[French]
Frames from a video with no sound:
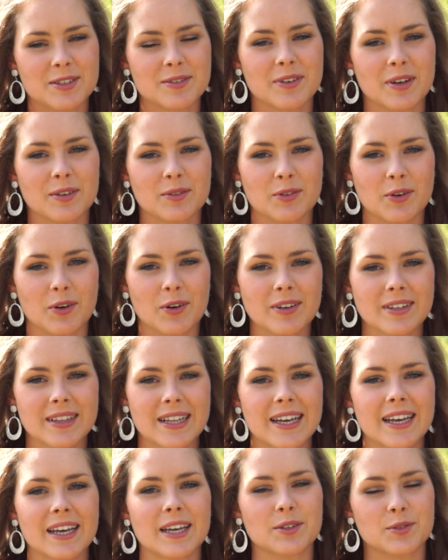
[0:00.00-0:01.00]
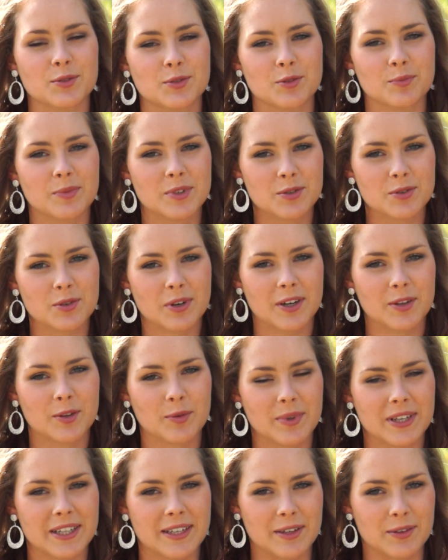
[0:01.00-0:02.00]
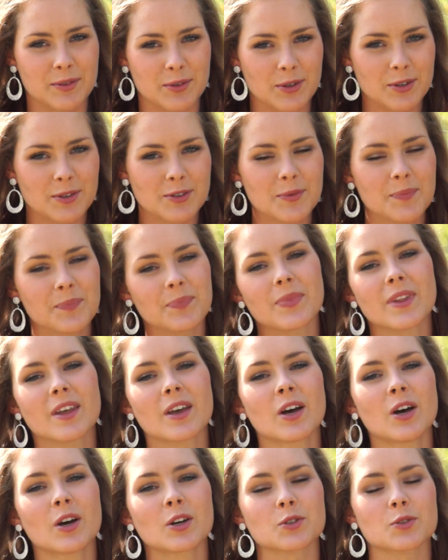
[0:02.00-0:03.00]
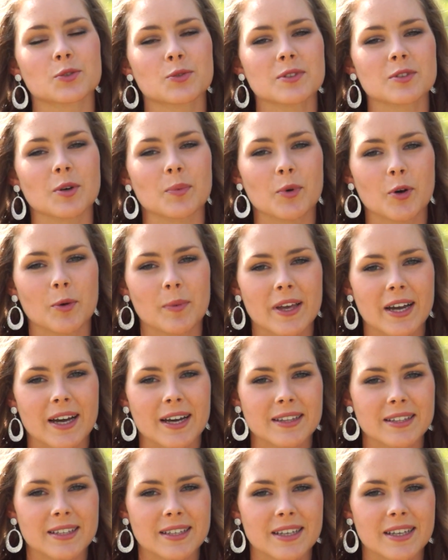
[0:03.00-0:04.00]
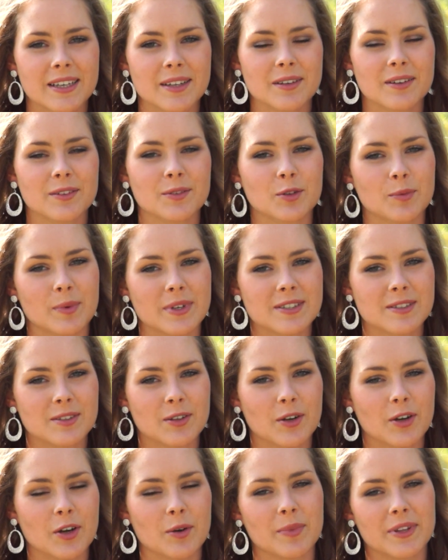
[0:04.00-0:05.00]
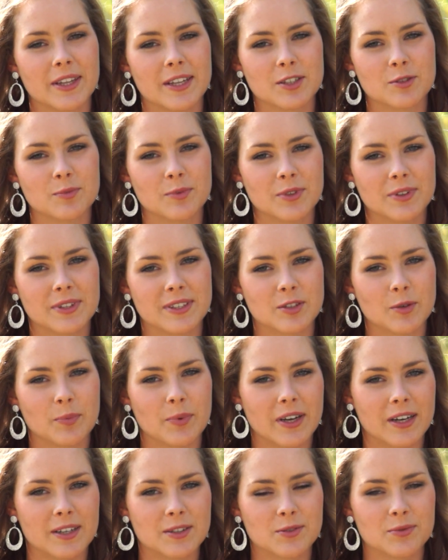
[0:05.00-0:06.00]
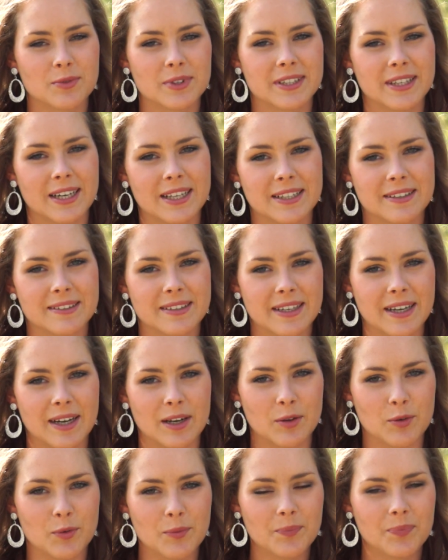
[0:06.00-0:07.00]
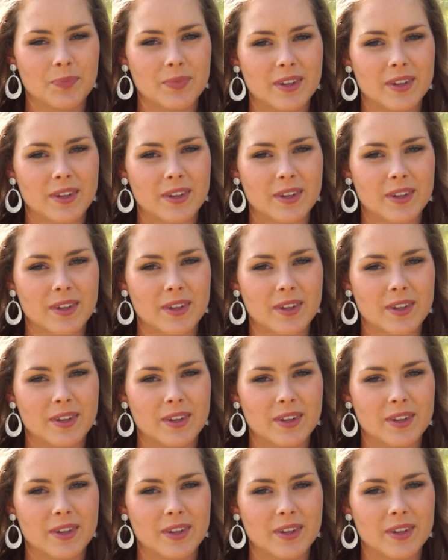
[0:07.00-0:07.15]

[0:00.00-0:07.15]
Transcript: j'ai 20 ans et je suis Miss Jura 2014. Je suis en première année de Master Management des opérations et qualité à Lyon.